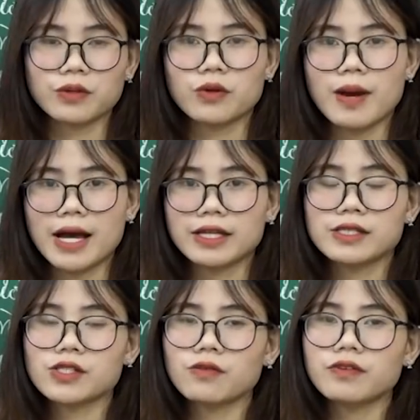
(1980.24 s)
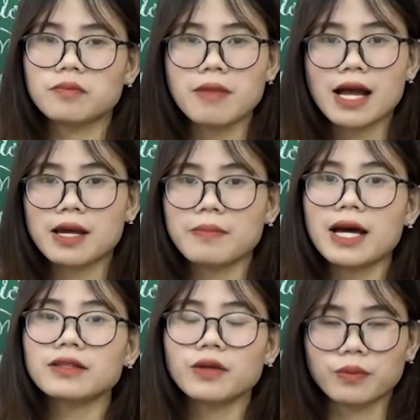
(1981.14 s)
thuật của bài trong phần ba la
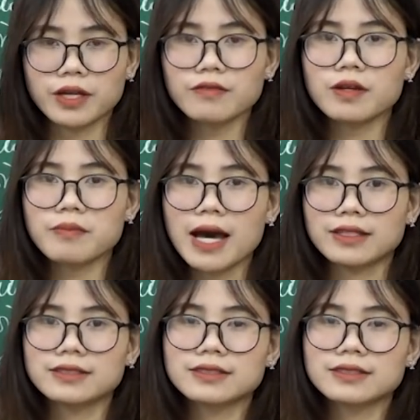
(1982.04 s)
mã tổng kết văn bản